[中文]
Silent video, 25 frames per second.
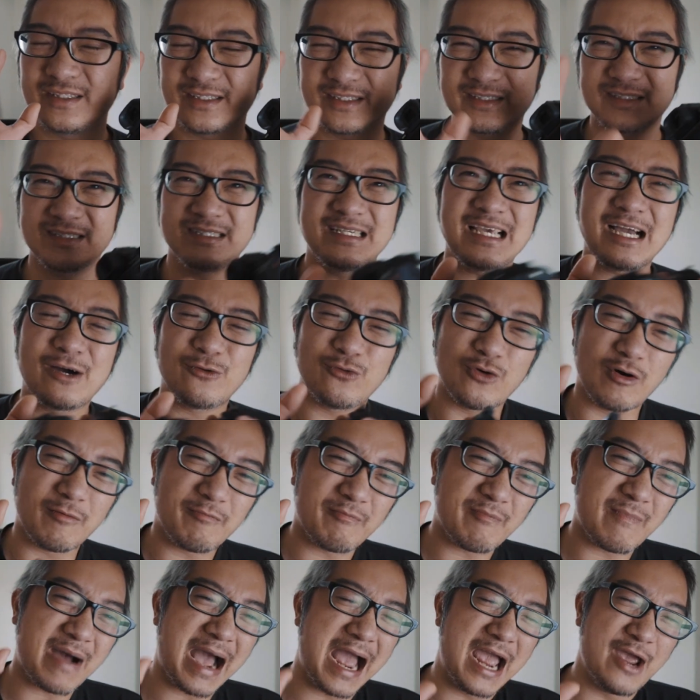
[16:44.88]
只要我
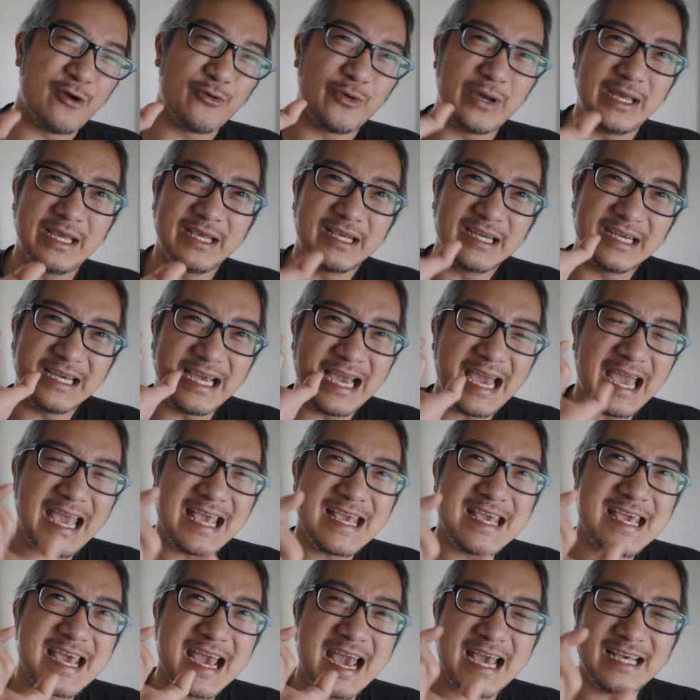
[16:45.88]
买回一个
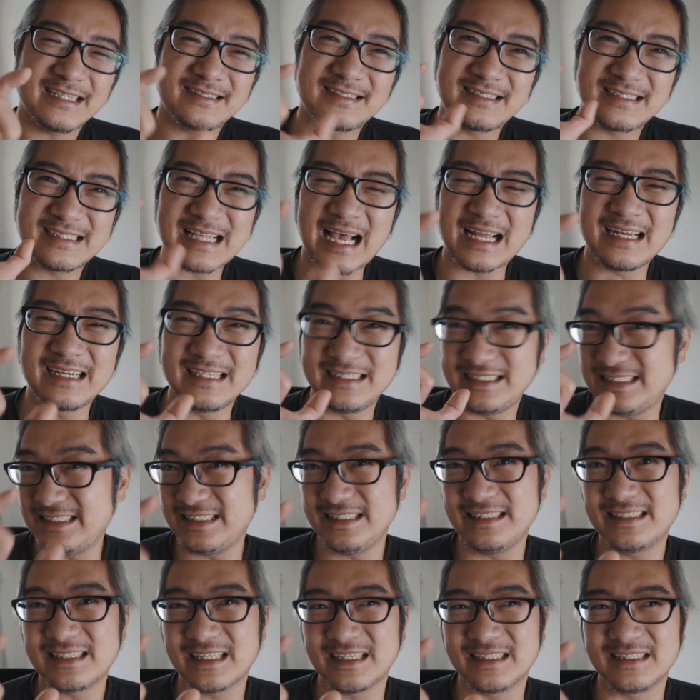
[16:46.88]
A S 三的
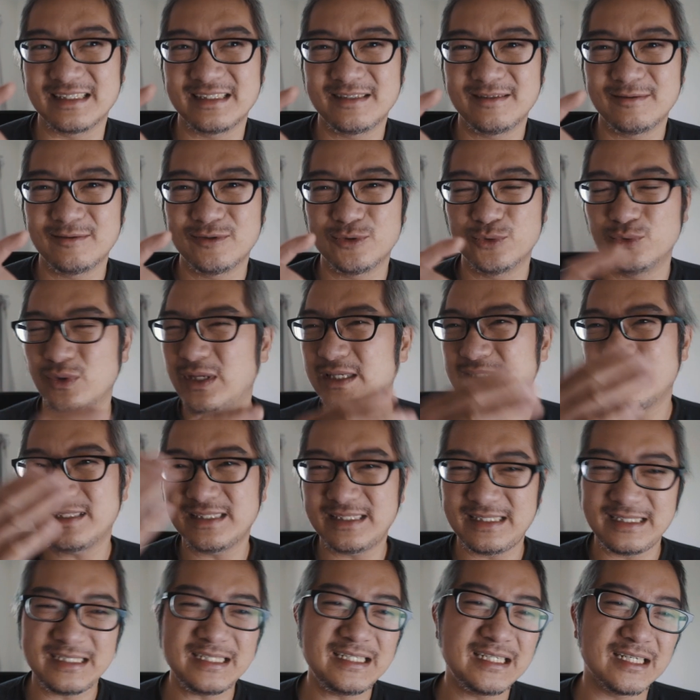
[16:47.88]
机身，无论是
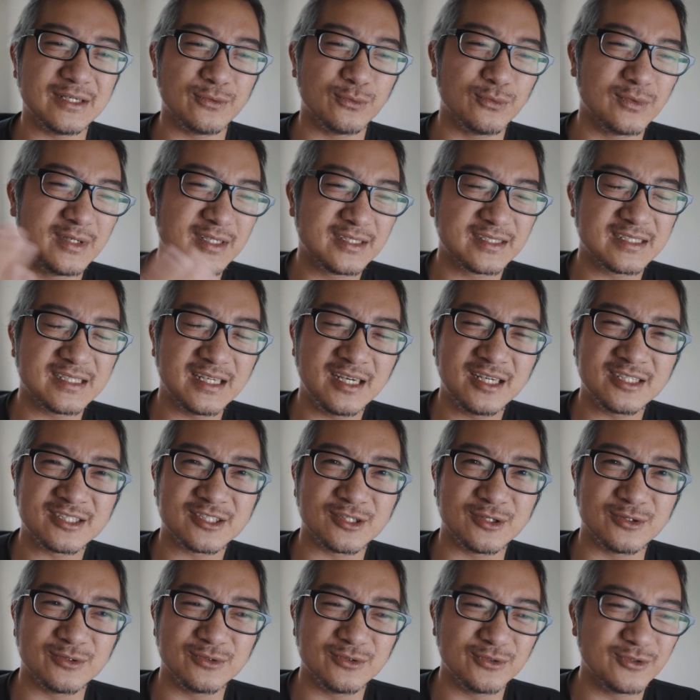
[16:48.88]
新的，无论是二
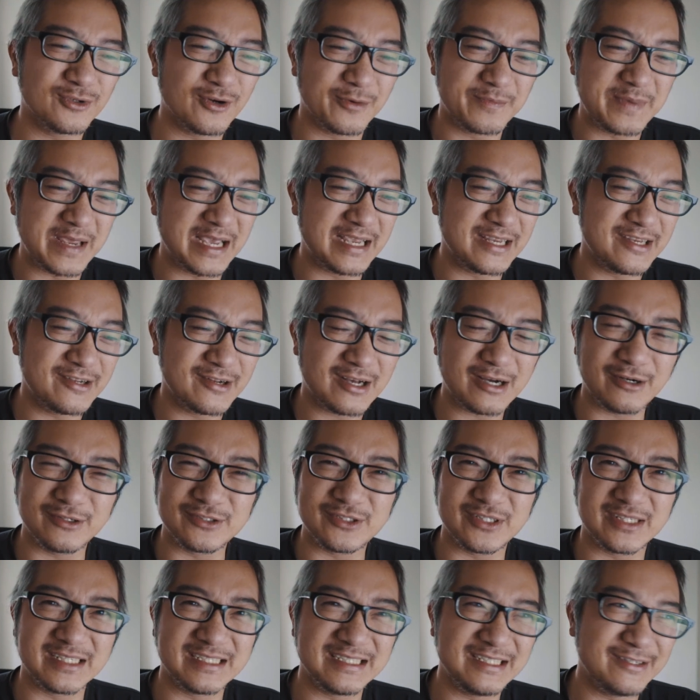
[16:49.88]
手，如果便宜的话，我
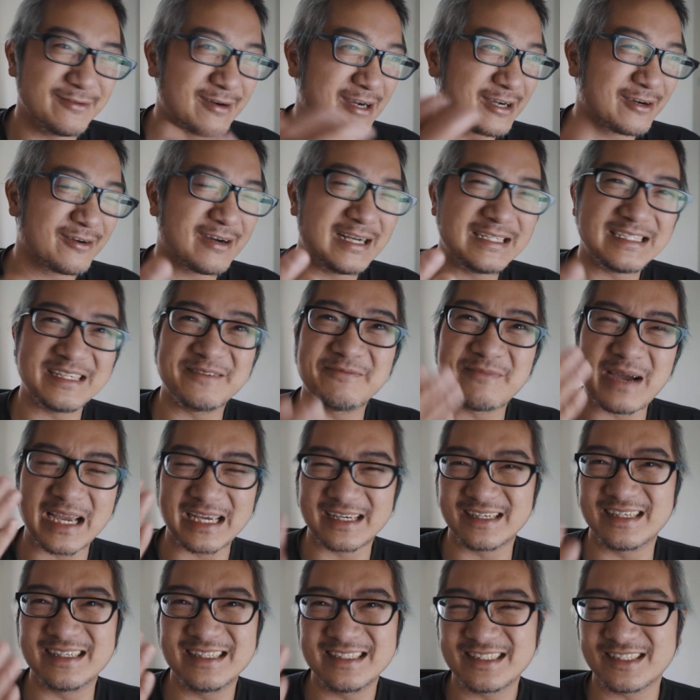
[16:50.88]
觉得一万块钱买
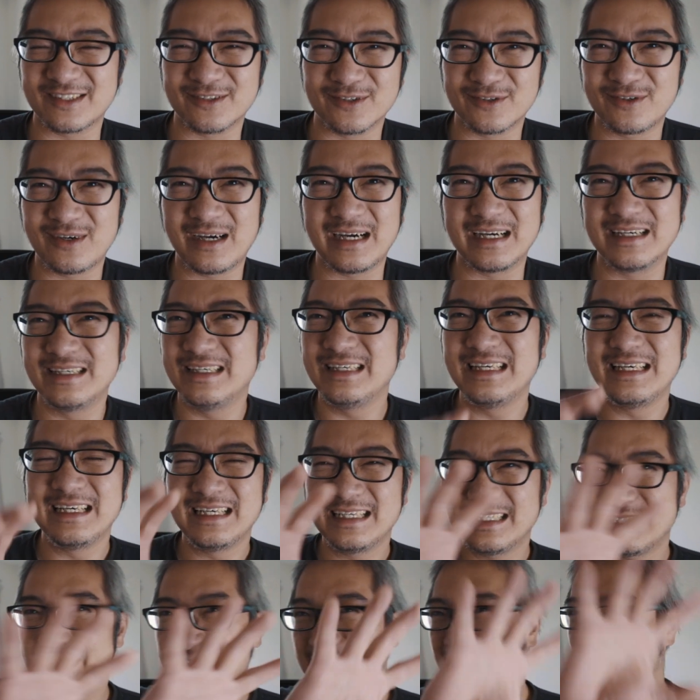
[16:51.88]
个二手的话。
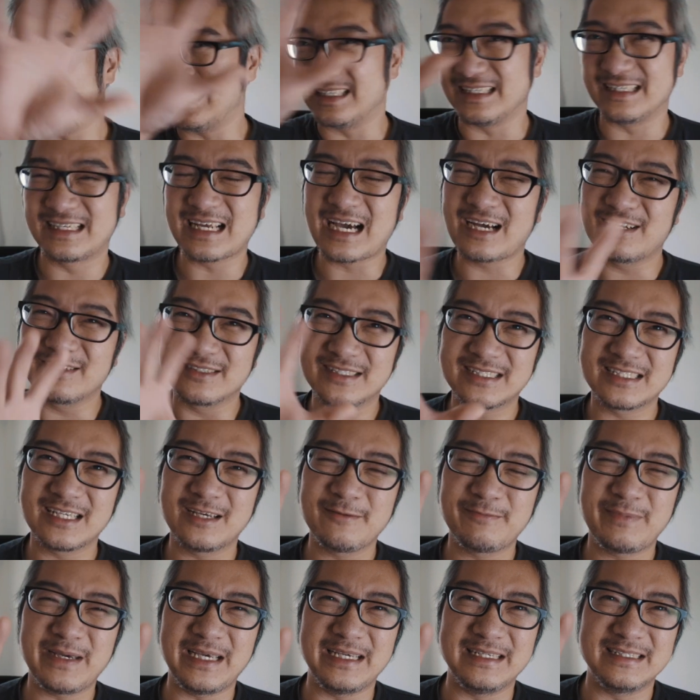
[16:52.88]
整套的
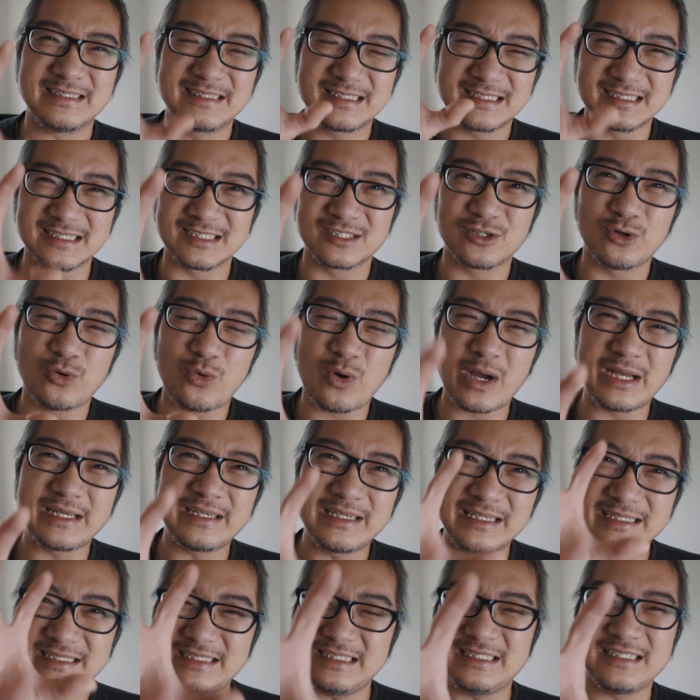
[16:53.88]
设备只是换
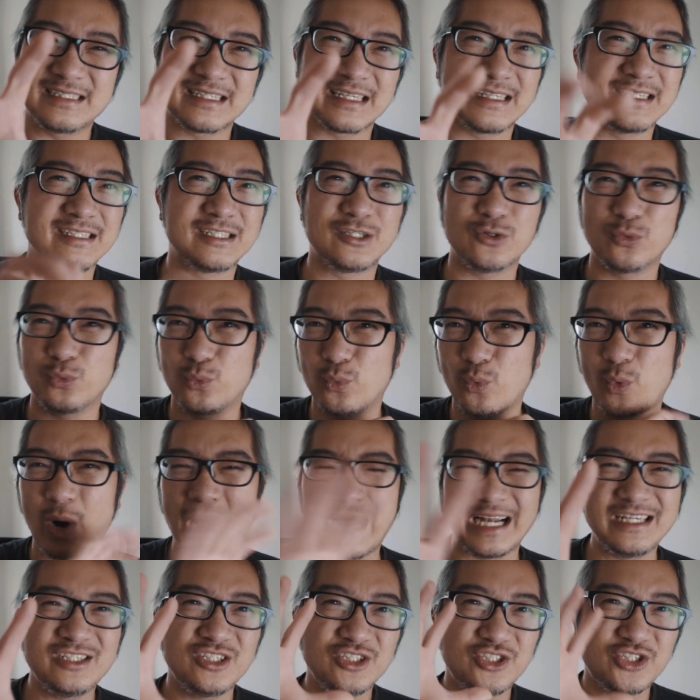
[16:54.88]
个机身，就
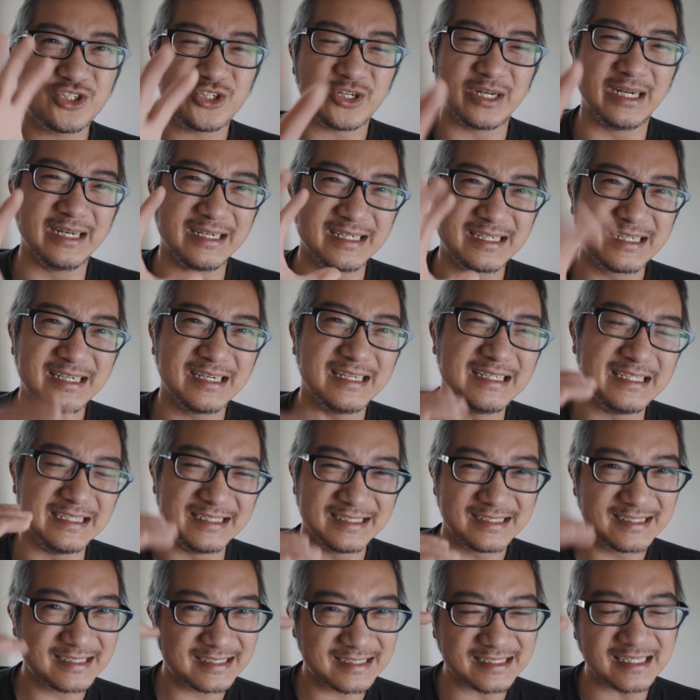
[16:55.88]
完全可以
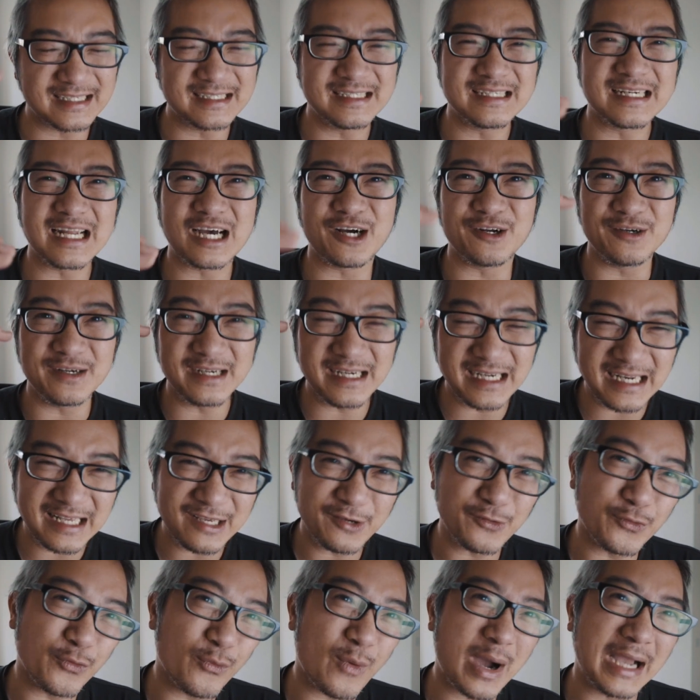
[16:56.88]
升到
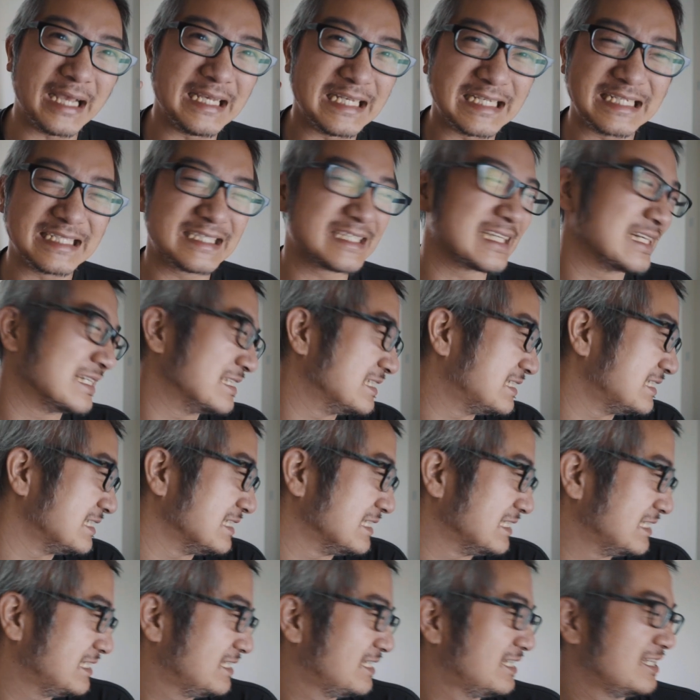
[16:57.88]
另外一个等
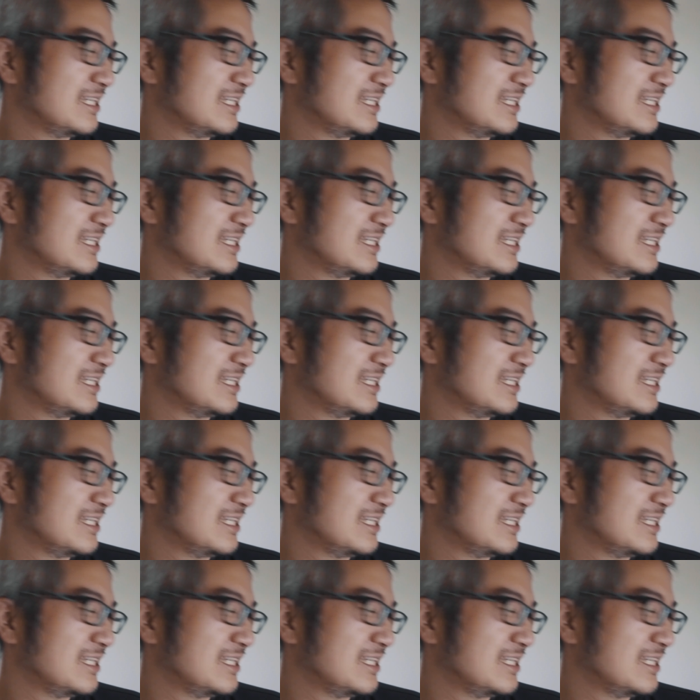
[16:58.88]
级。